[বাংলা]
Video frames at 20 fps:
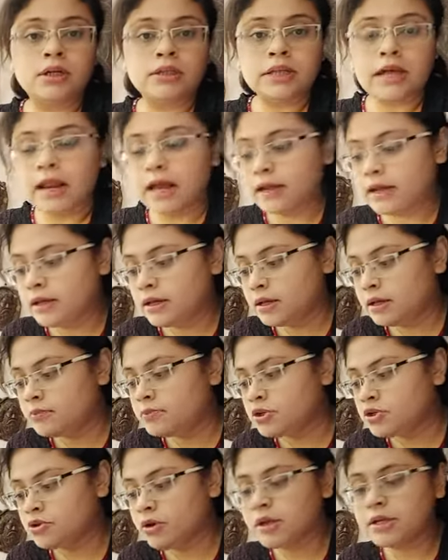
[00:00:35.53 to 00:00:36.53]
তার আগে এই
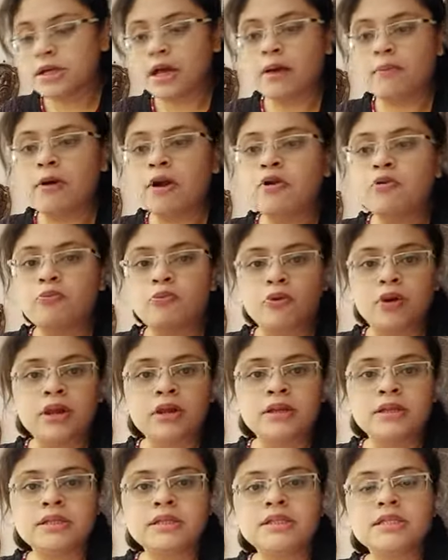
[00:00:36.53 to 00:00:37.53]
বিষয়টি আবার
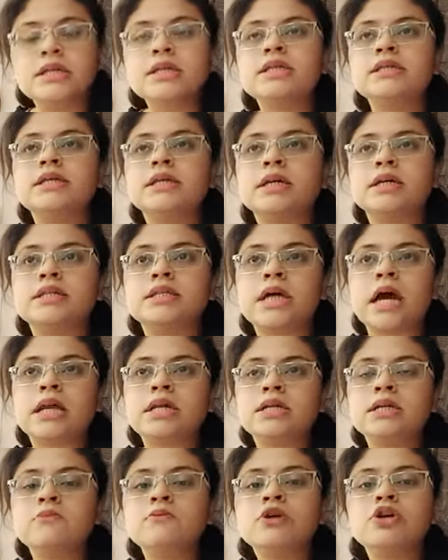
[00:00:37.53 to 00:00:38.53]
বলে নিচ্ছি যে
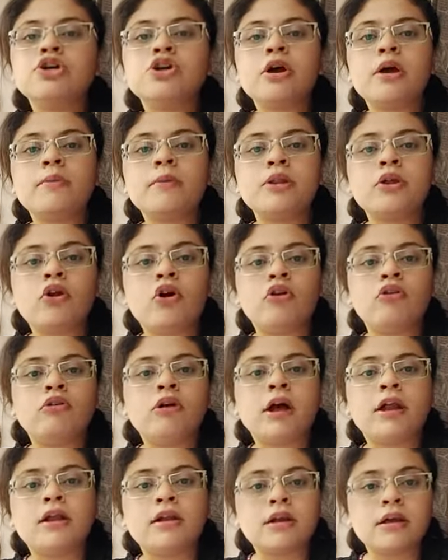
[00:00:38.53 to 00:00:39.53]
চারটি বিষয় আমাদের
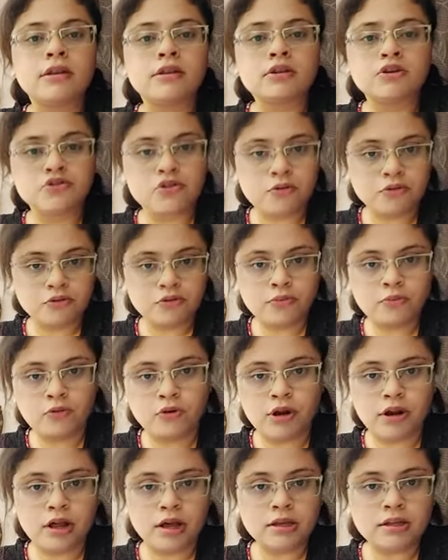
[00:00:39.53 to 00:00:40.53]
অলঙ্কারের ক্ষেত্রে সবসময়
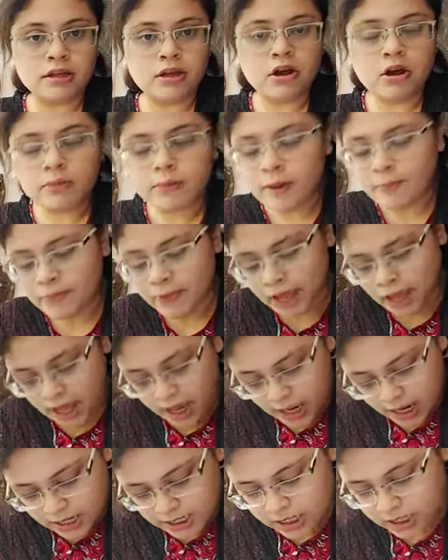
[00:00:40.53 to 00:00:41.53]
মনে রাখতে হবে
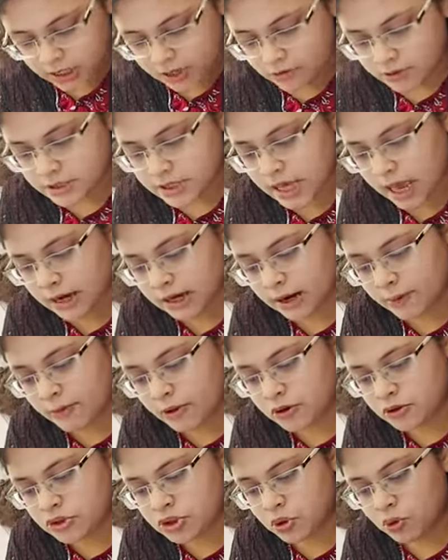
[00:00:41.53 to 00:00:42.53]
সেটা হচ্ছে এক
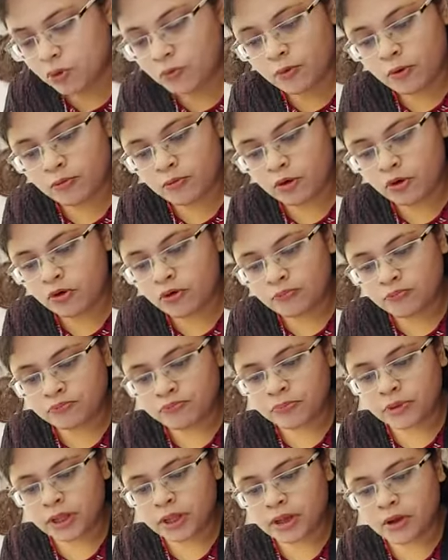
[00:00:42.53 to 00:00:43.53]
নম্বর হচ্ছে উপমেয়
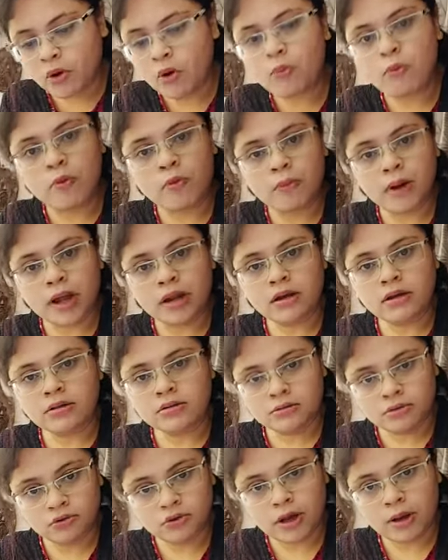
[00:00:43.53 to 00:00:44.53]
উপমান
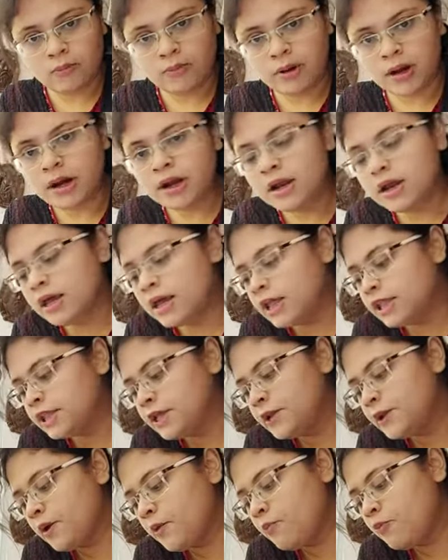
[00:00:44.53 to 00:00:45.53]
দু নম্বর
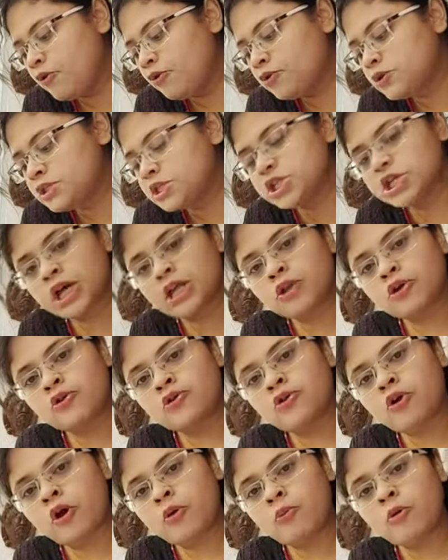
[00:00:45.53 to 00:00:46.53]
তিন নম্বর হচ্ছে
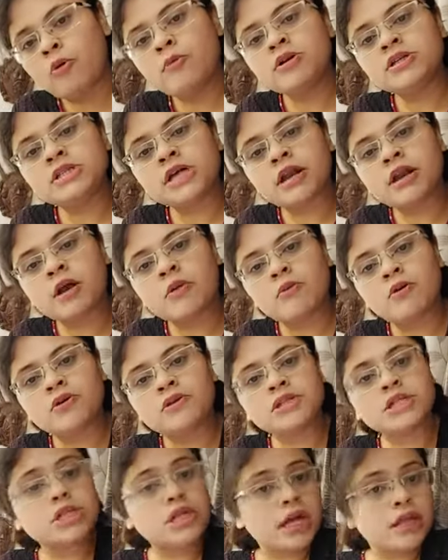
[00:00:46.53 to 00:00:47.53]
সাধারণ ধর্ম এবং চার নম্বর
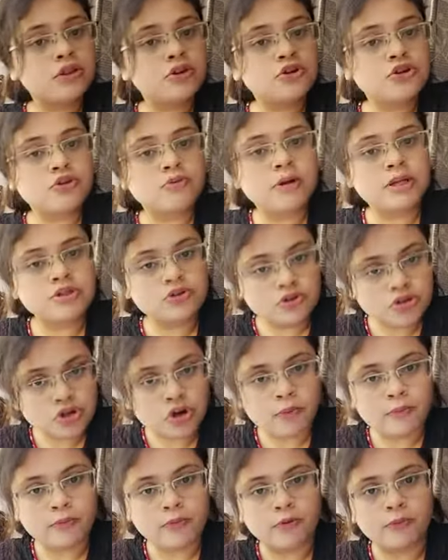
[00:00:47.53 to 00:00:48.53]
হচ্ছে সাদৃশ্যবাচক
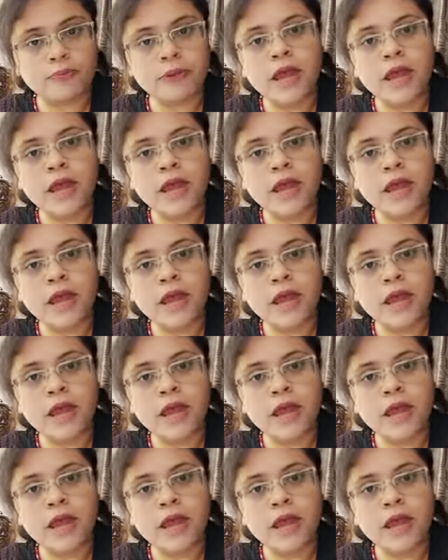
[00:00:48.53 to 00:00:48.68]
শব্দ